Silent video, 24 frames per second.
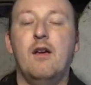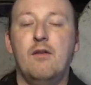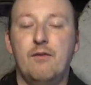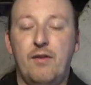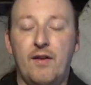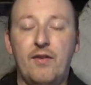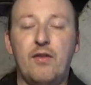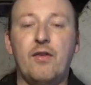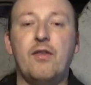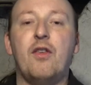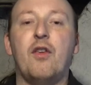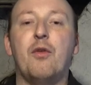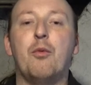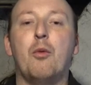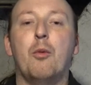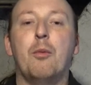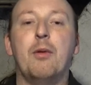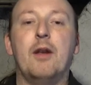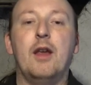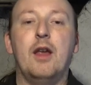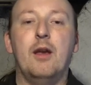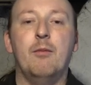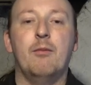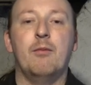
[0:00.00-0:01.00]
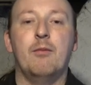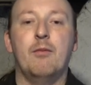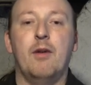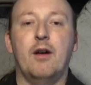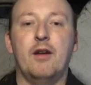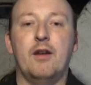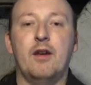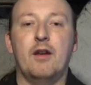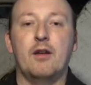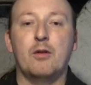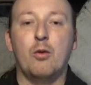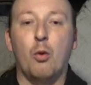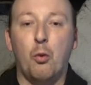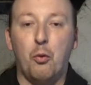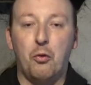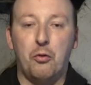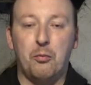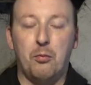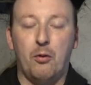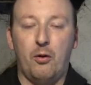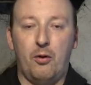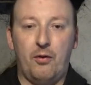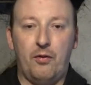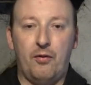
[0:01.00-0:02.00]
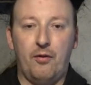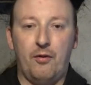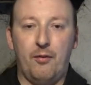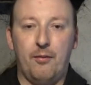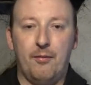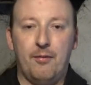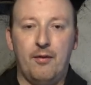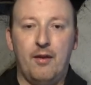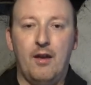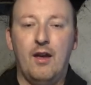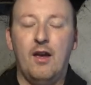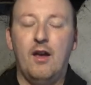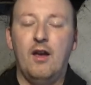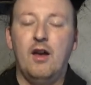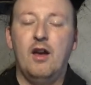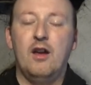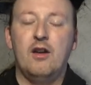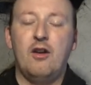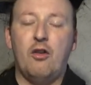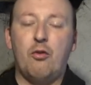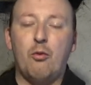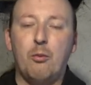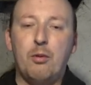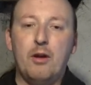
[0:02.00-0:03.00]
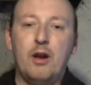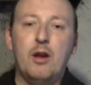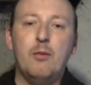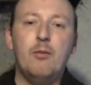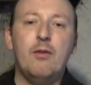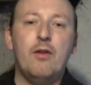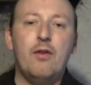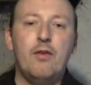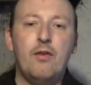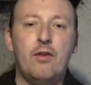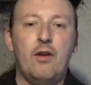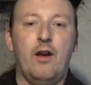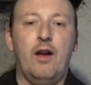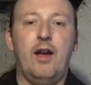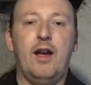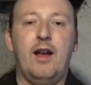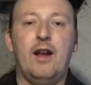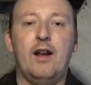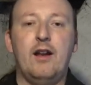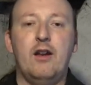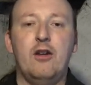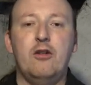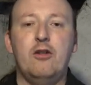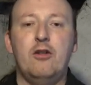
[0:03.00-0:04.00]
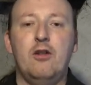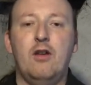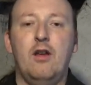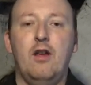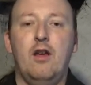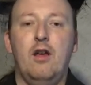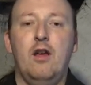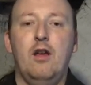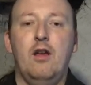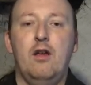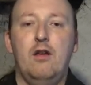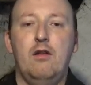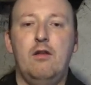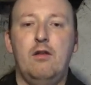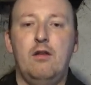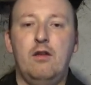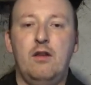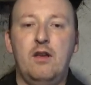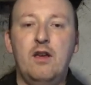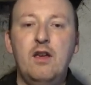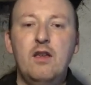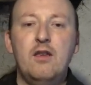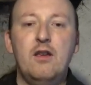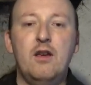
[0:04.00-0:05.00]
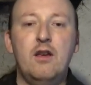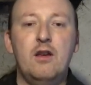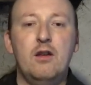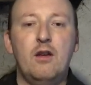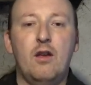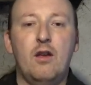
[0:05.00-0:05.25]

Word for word: Was ist das Problem an den Ghostboxen? Das Problem ist eigentlich, die dienen